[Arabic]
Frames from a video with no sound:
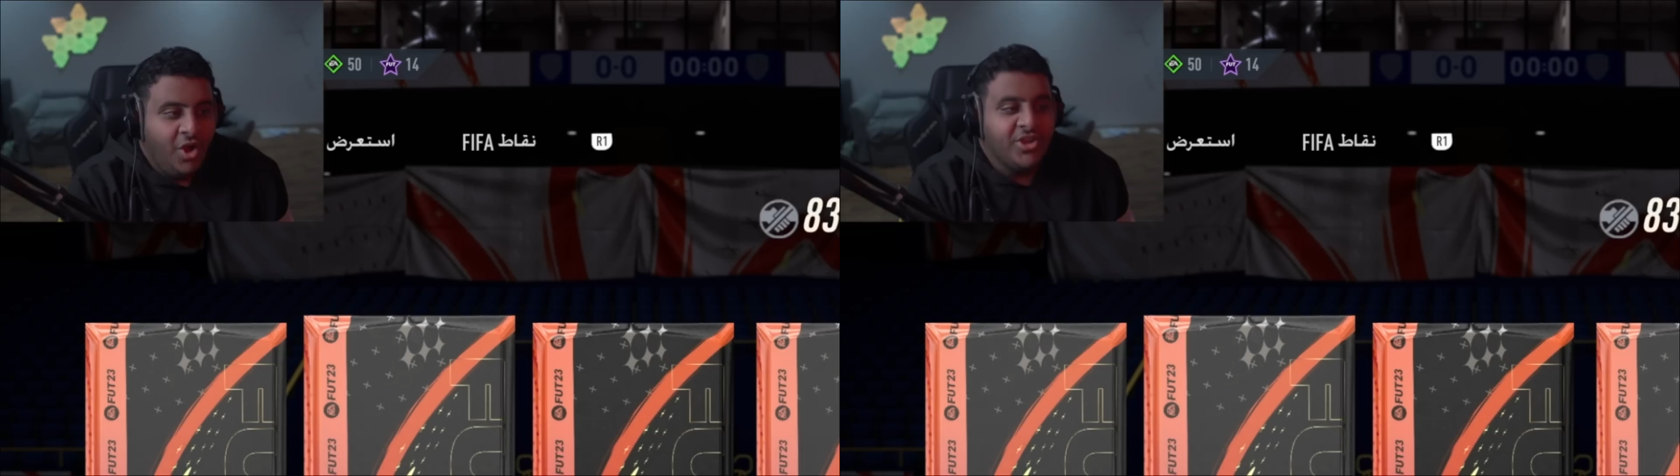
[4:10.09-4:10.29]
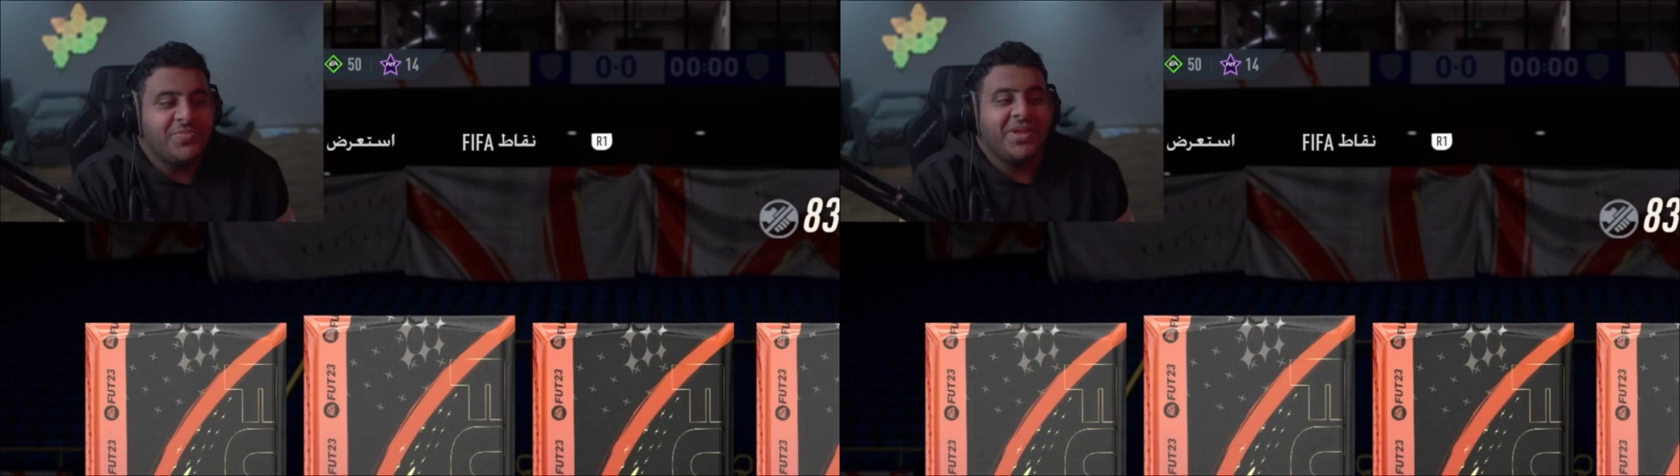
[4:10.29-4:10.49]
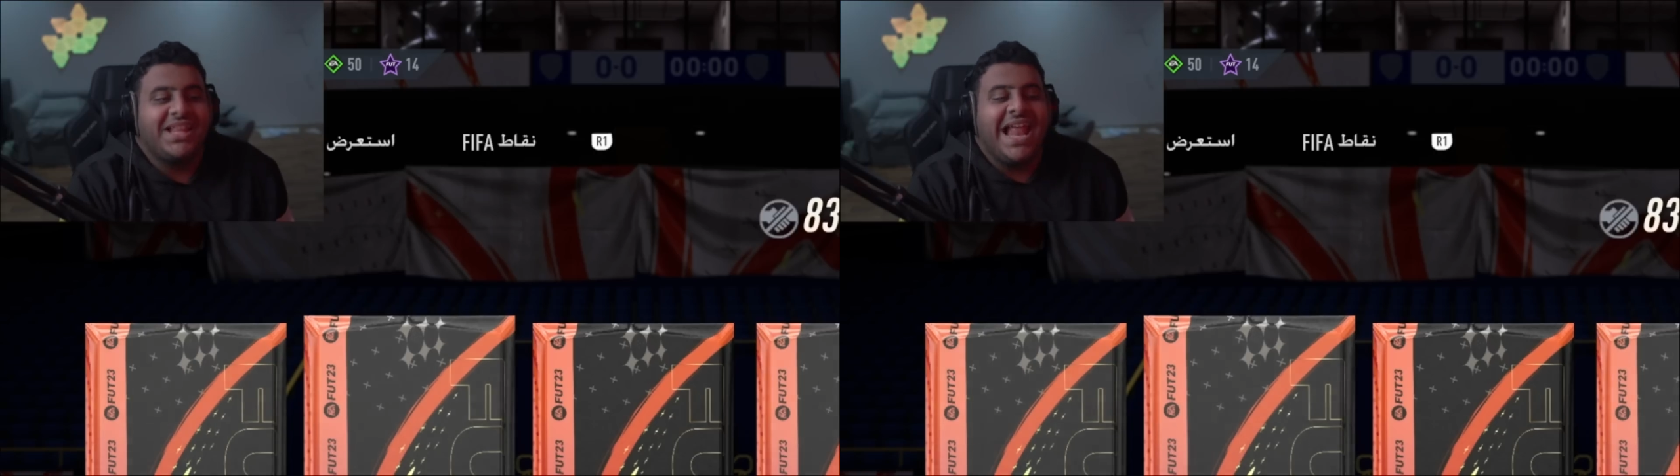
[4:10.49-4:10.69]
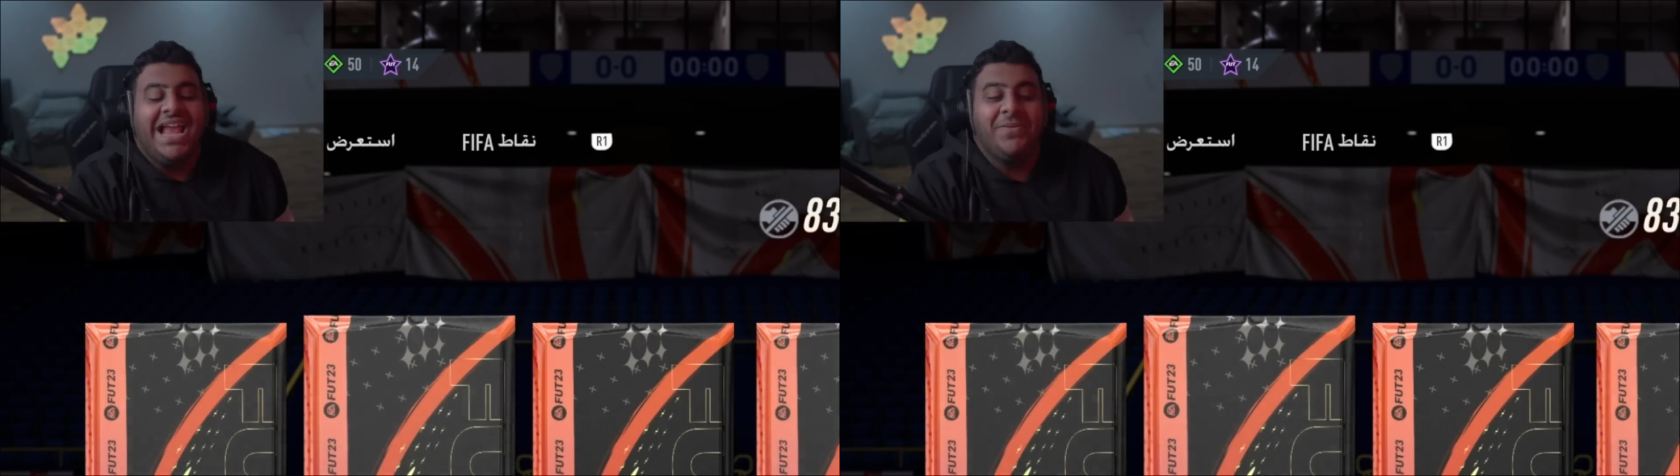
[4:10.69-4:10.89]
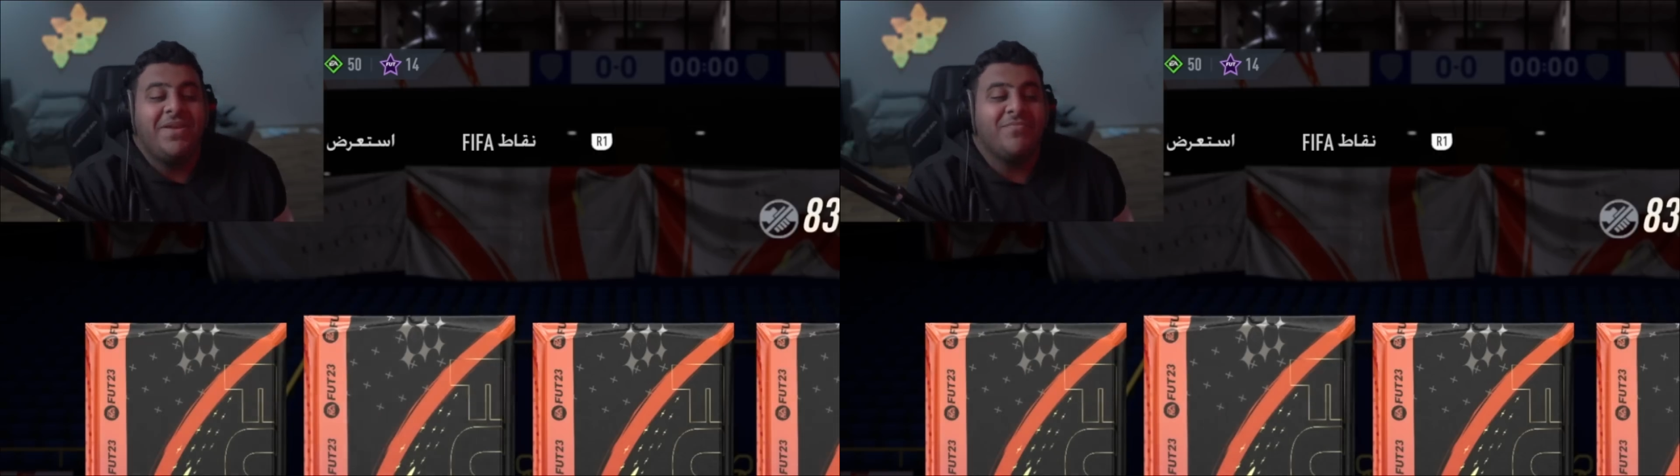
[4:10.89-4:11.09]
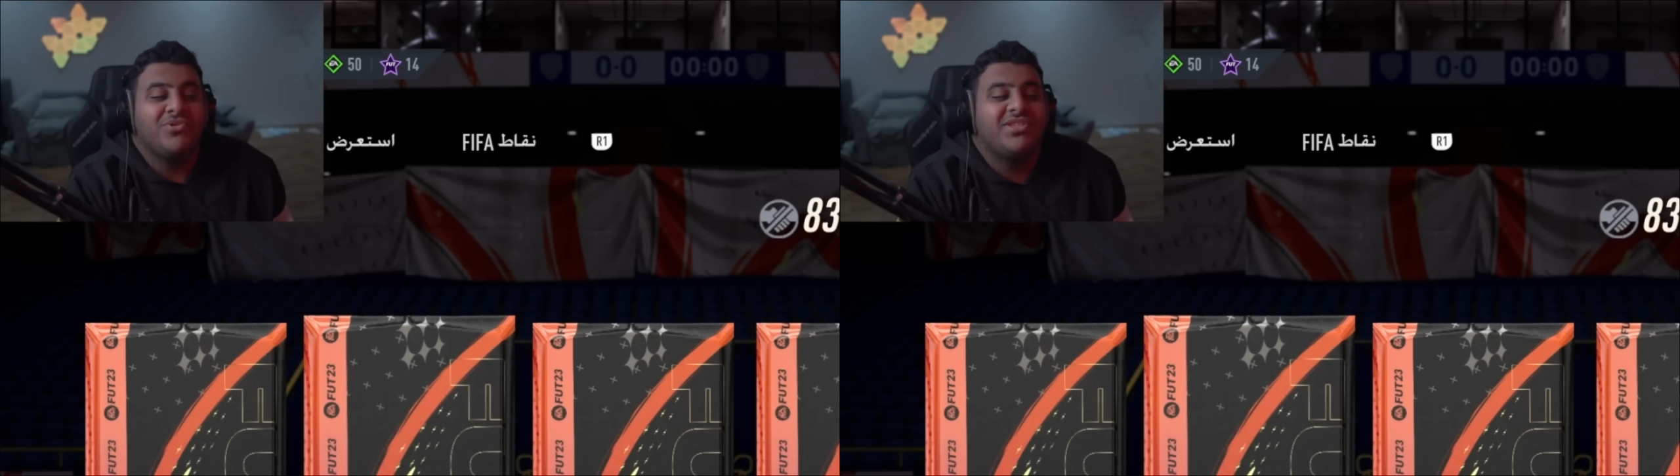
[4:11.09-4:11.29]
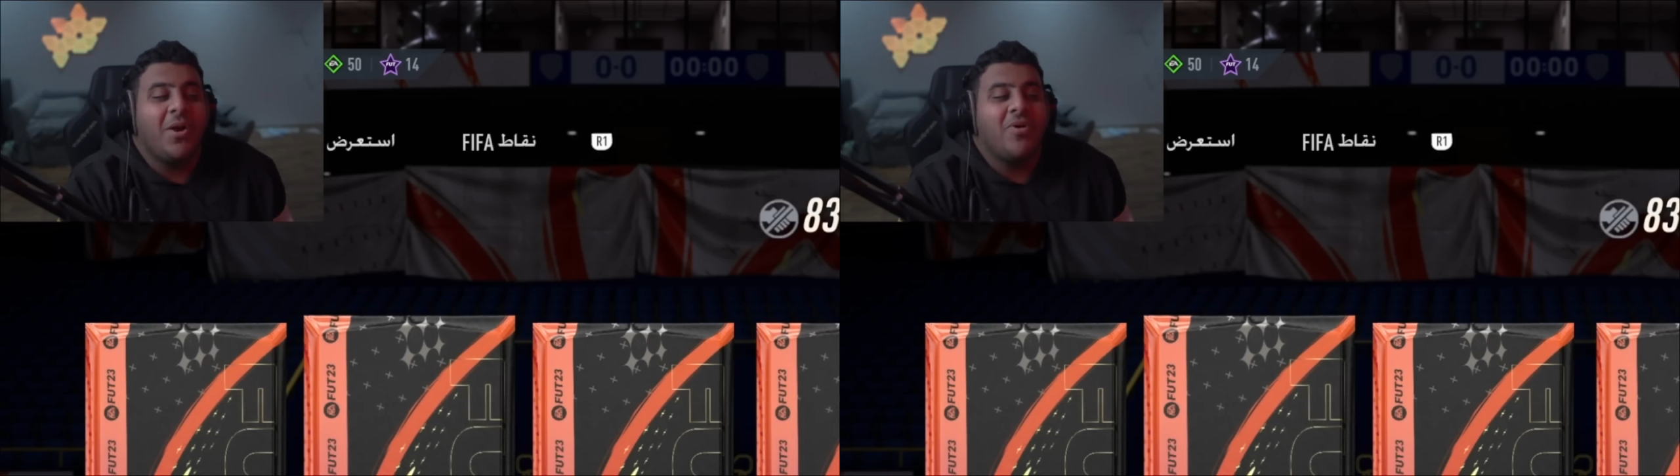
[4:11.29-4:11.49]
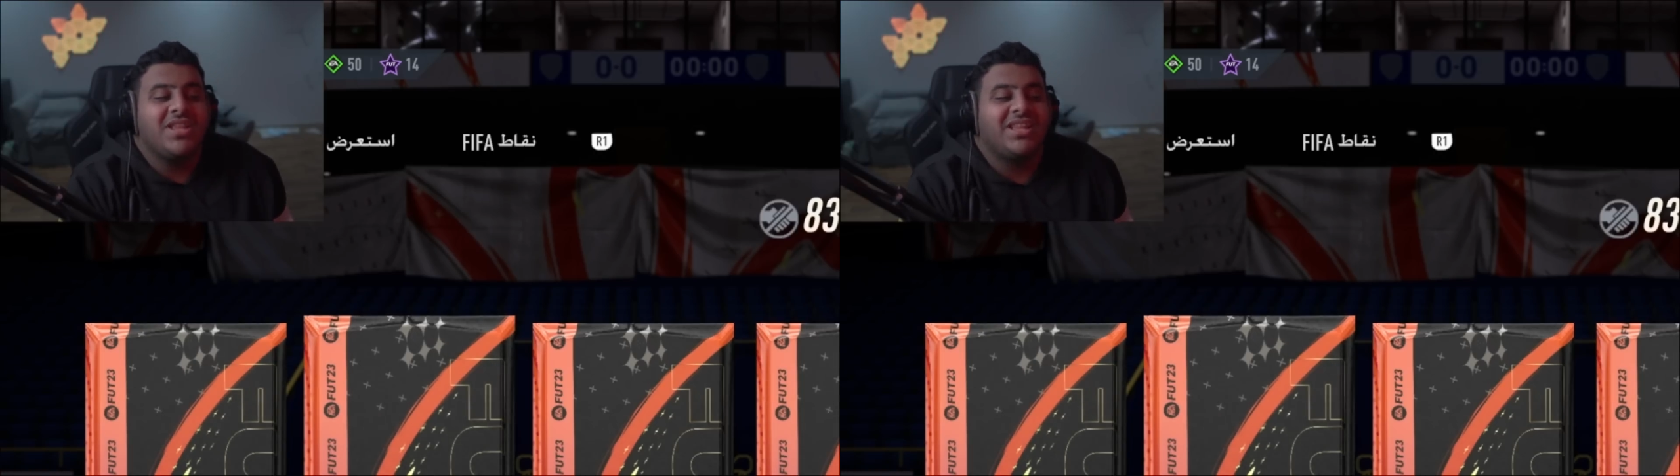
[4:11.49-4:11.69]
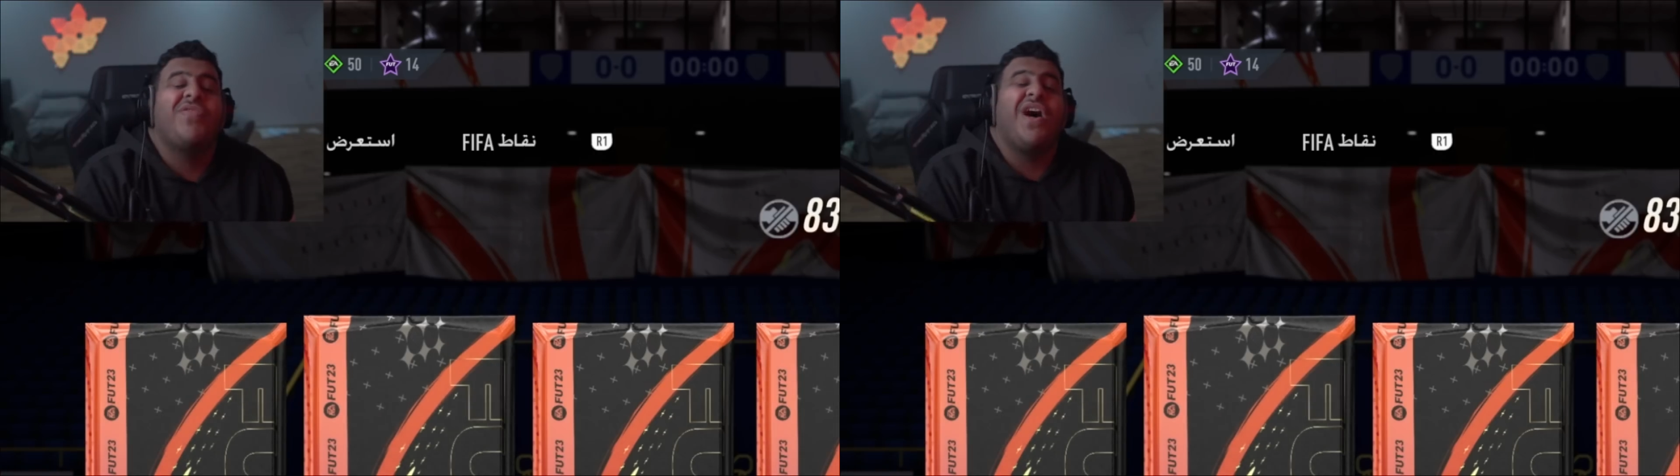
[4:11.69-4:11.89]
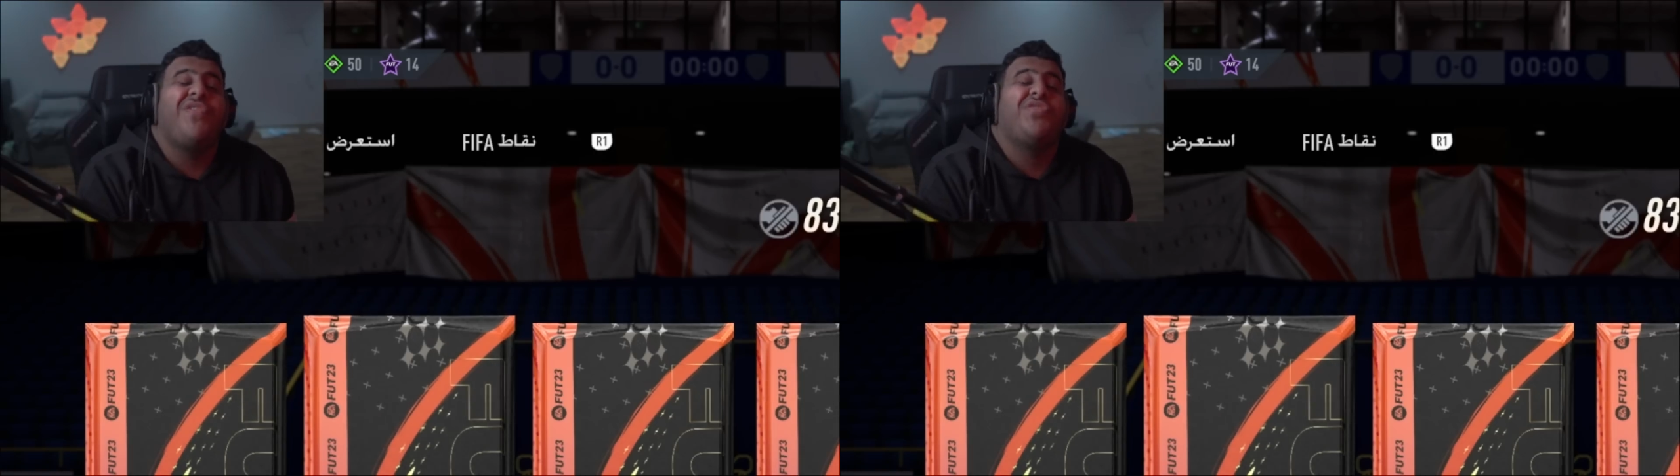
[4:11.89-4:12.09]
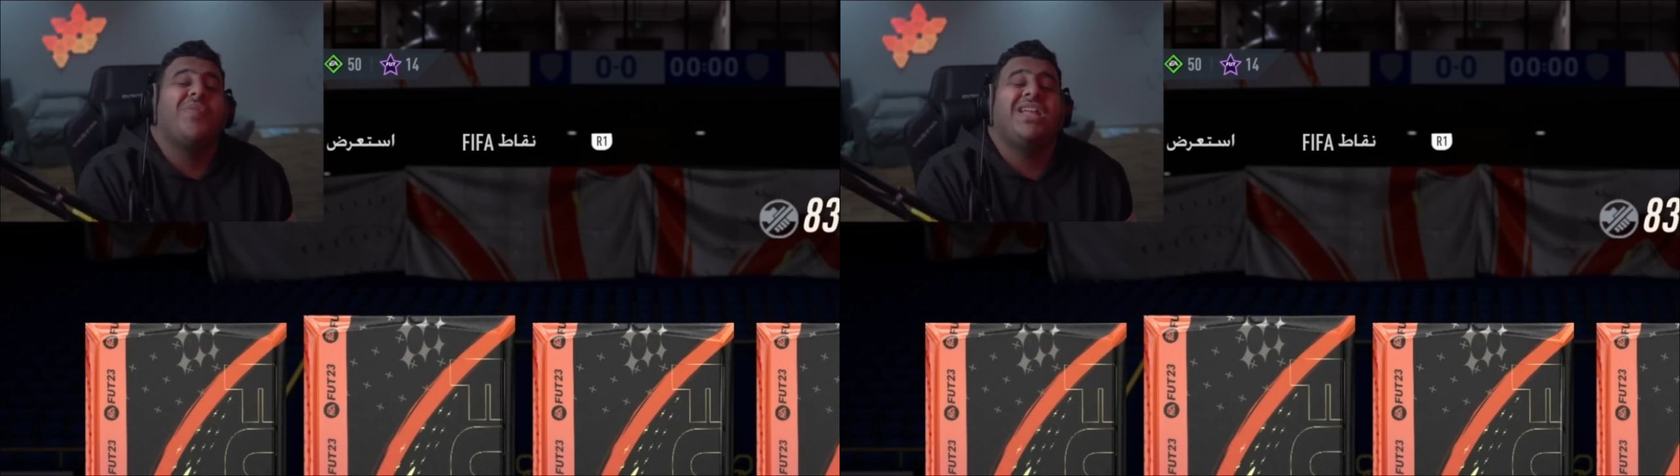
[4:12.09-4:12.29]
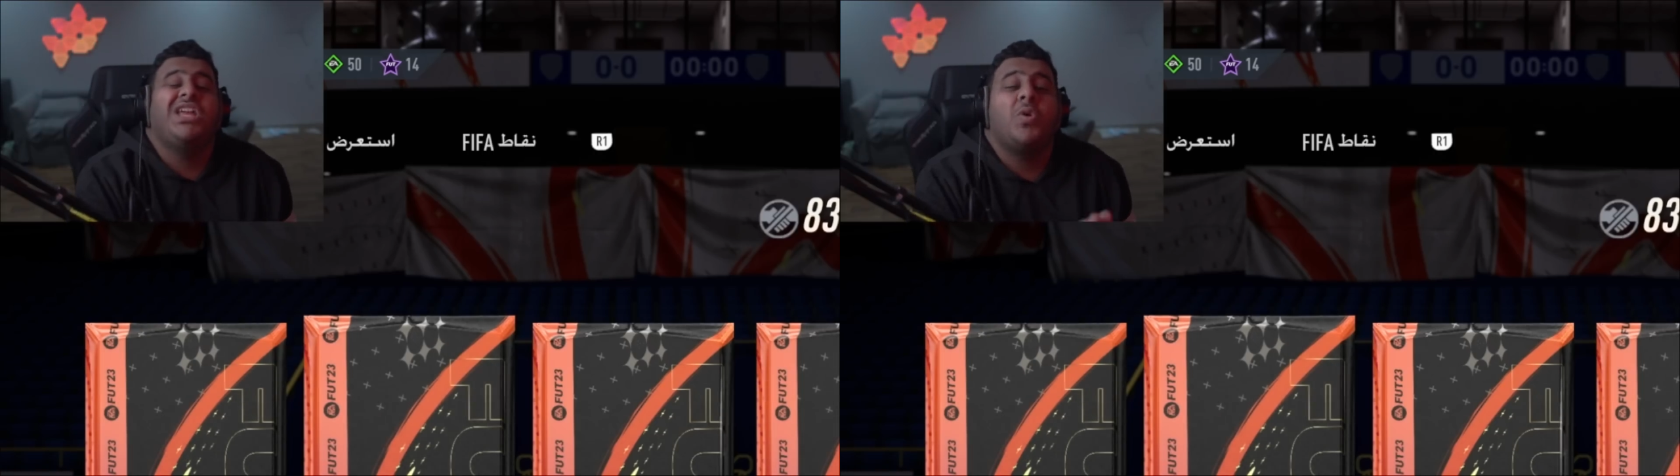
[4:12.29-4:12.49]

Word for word: حزمه لاعبين مزدوجه 83